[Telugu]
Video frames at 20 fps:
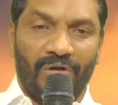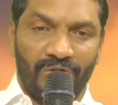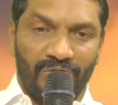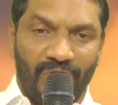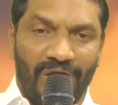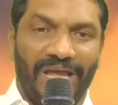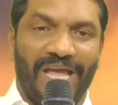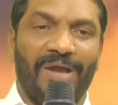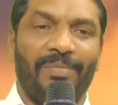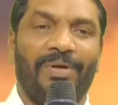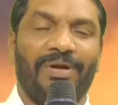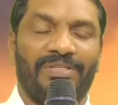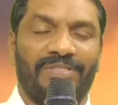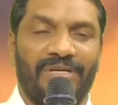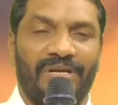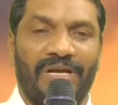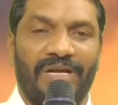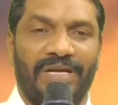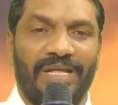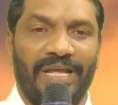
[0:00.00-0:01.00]
ఒక దొంగ
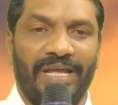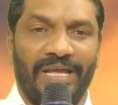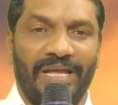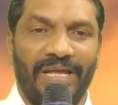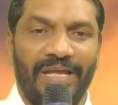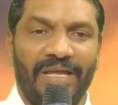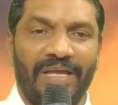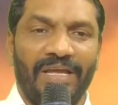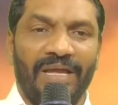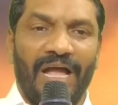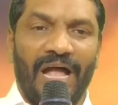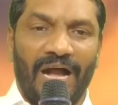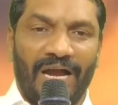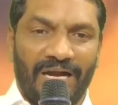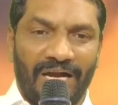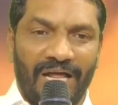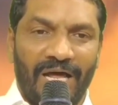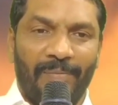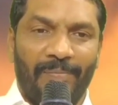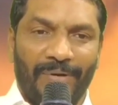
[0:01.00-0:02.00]
ఏమంటాడంటే
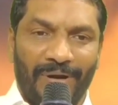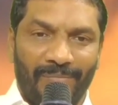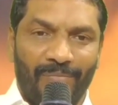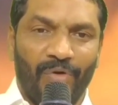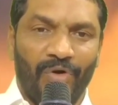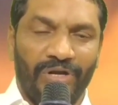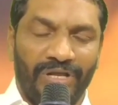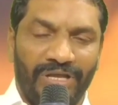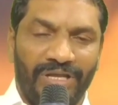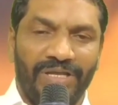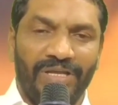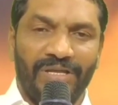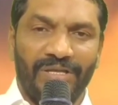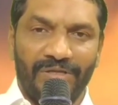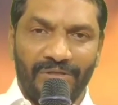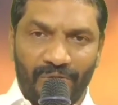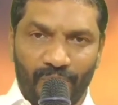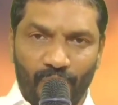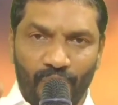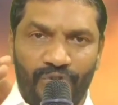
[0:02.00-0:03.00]
అక్కడ ప్రభుని
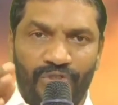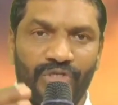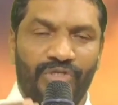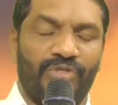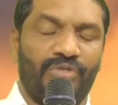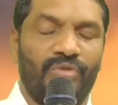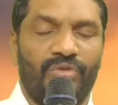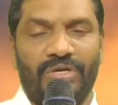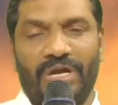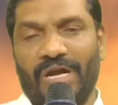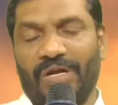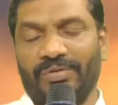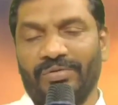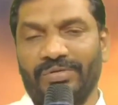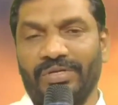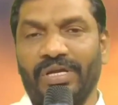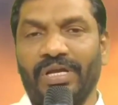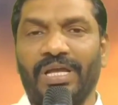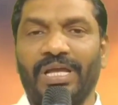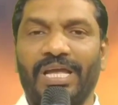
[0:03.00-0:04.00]
దూషిస్తున్నాడు
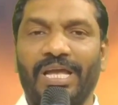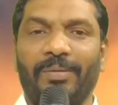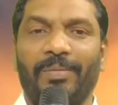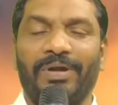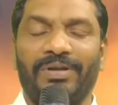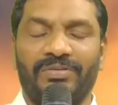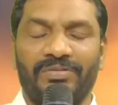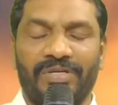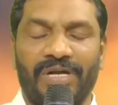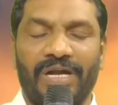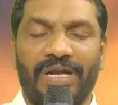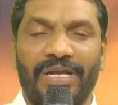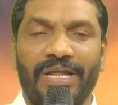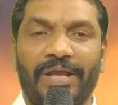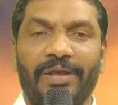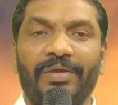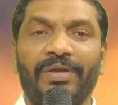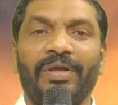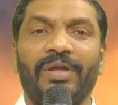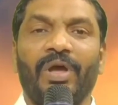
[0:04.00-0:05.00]

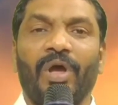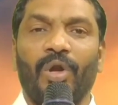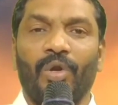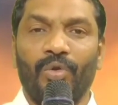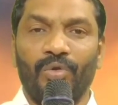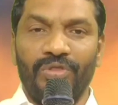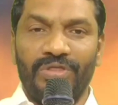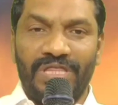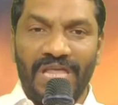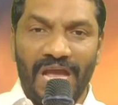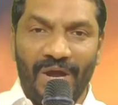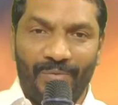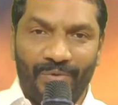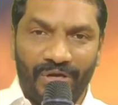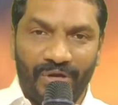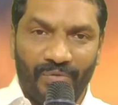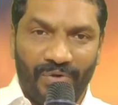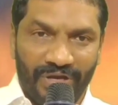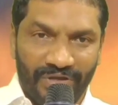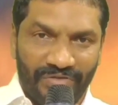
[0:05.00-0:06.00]
ఏమంటాడంటే నువ్వు
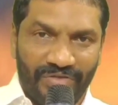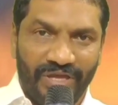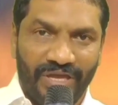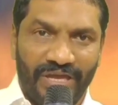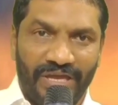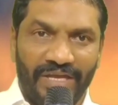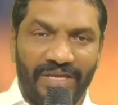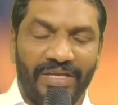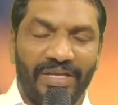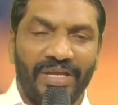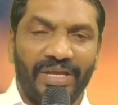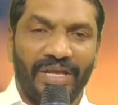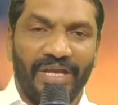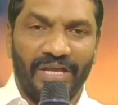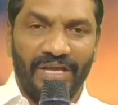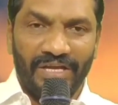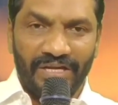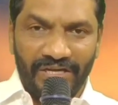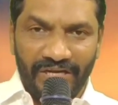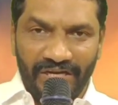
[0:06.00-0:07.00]
దేవుడు అయితే
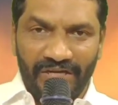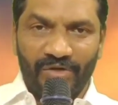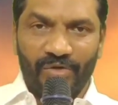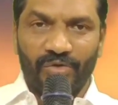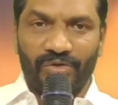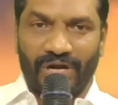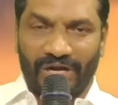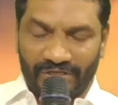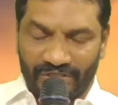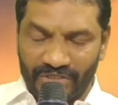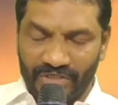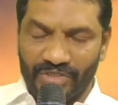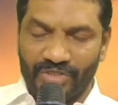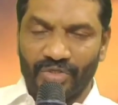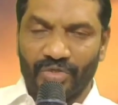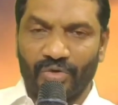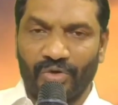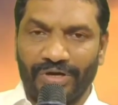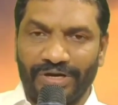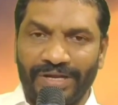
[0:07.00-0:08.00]
నిన్ను నువ్వు
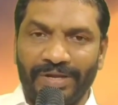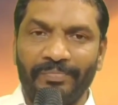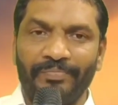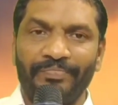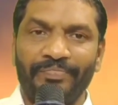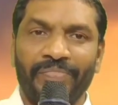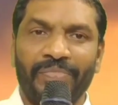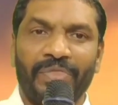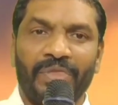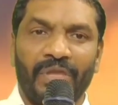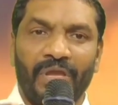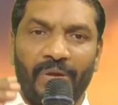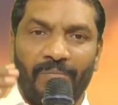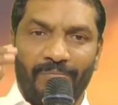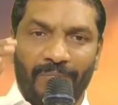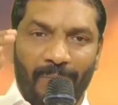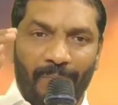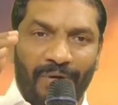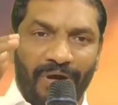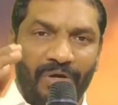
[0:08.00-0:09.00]
రక్షించుకొని
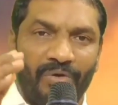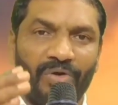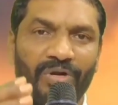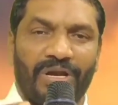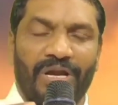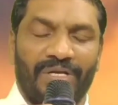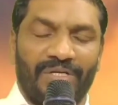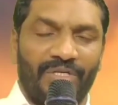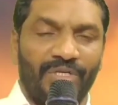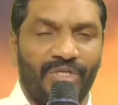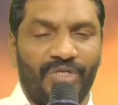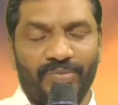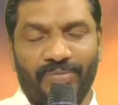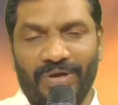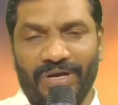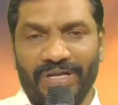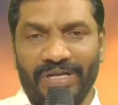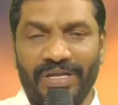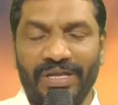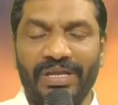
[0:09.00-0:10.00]
మమ్మల్ని కూడా
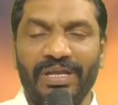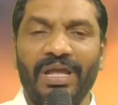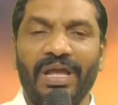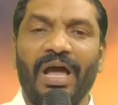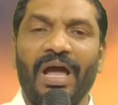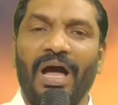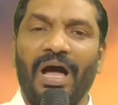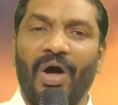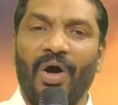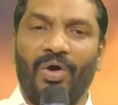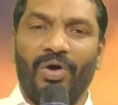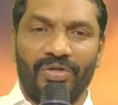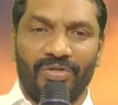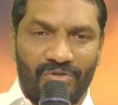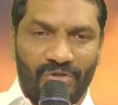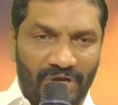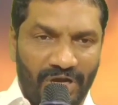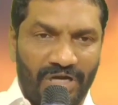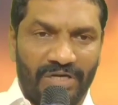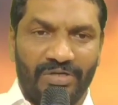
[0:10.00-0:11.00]
రక్షించమని ఆ ఒక్క
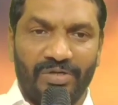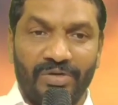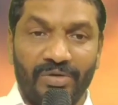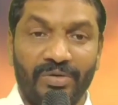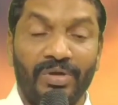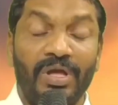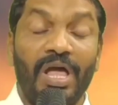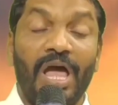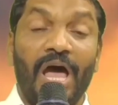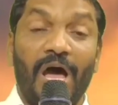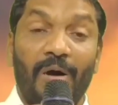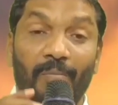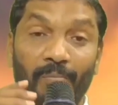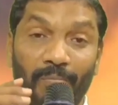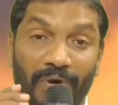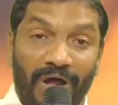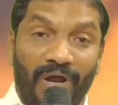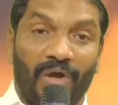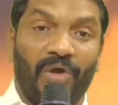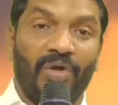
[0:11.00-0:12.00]
దొంగ అంటున్నాడు
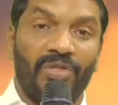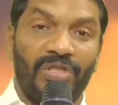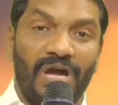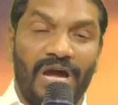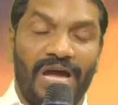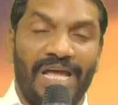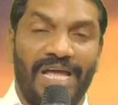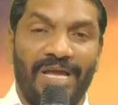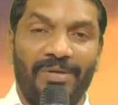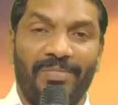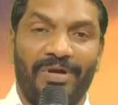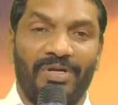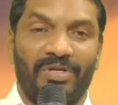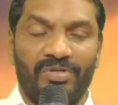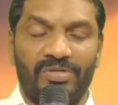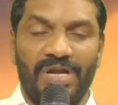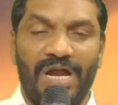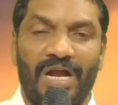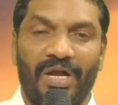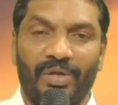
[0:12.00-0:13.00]
మరొక దొంగ
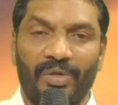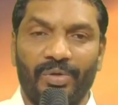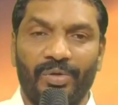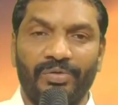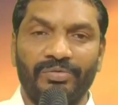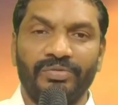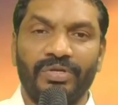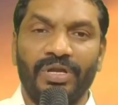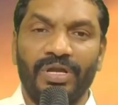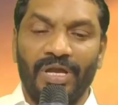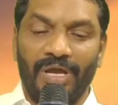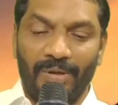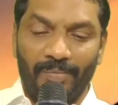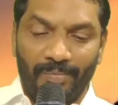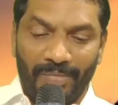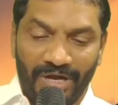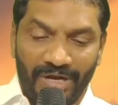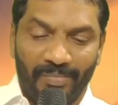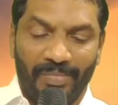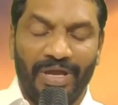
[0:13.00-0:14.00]
ఏమంటున్నాడు
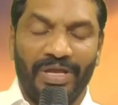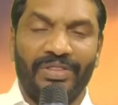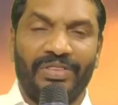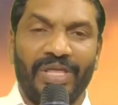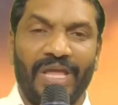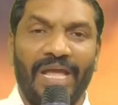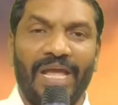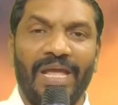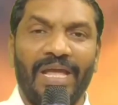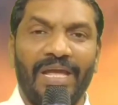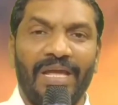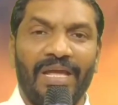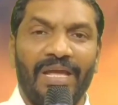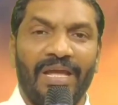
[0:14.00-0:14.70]
మనమైతే